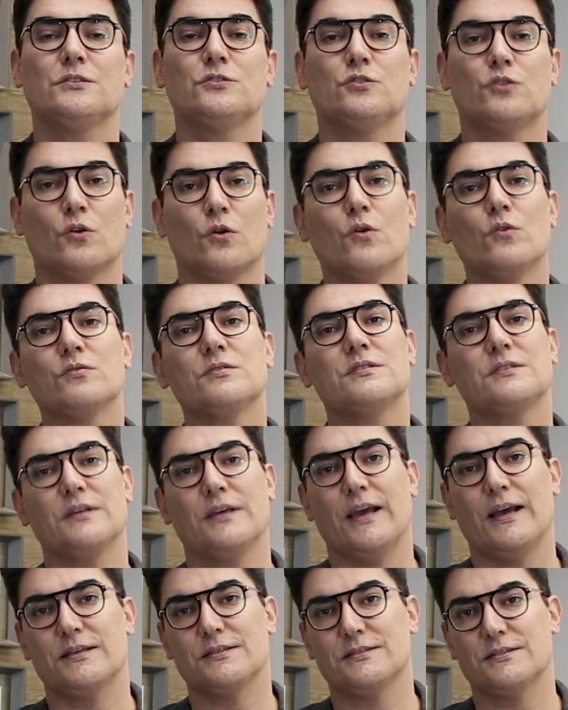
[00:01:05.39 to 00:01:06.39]

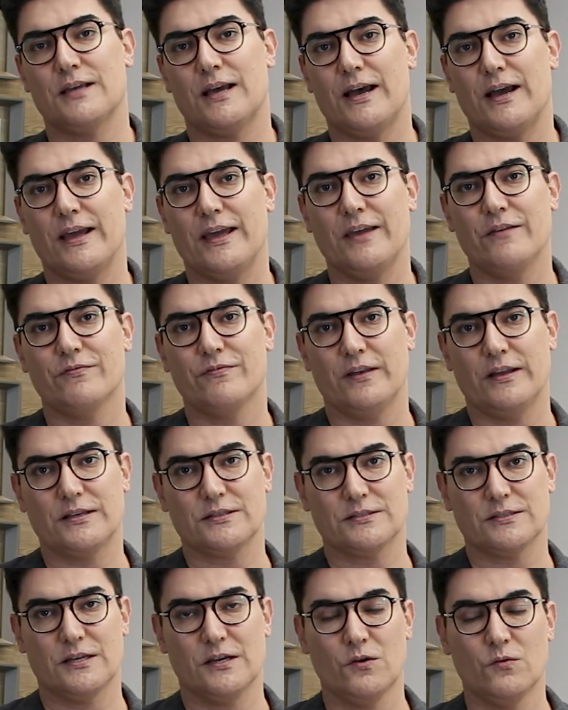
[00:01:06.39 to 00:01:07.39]
trouxe essa
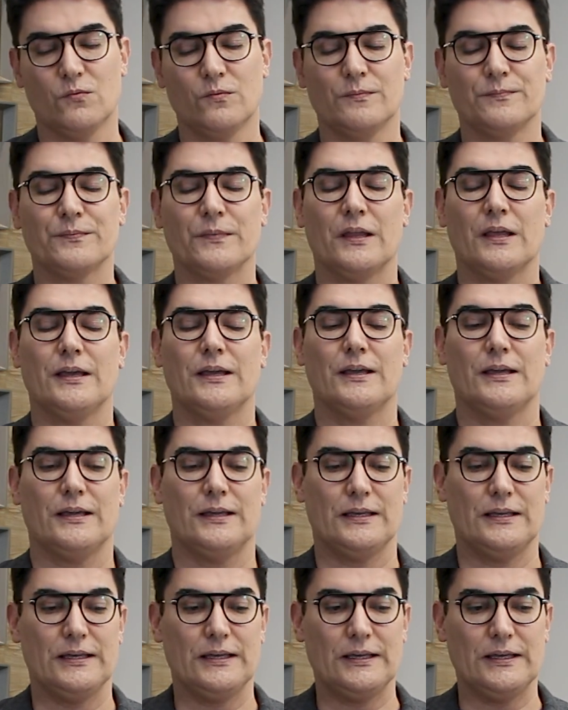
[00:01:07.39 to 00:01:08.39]
reflexão
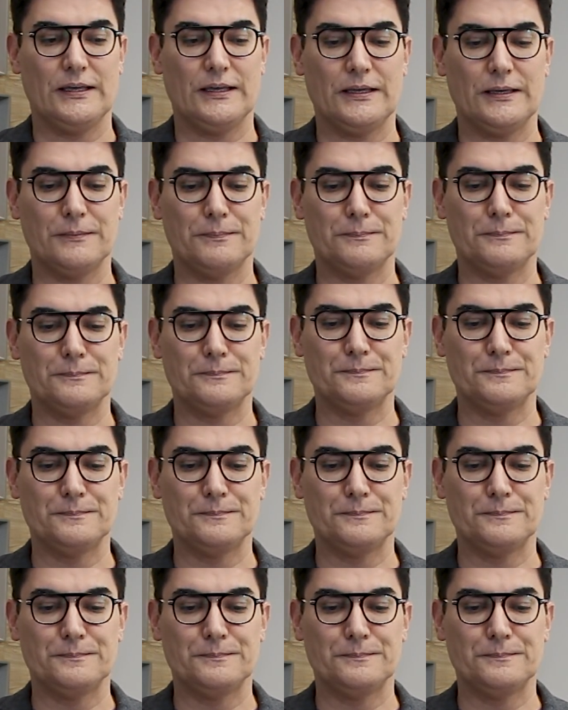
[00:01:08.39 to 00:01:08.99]
e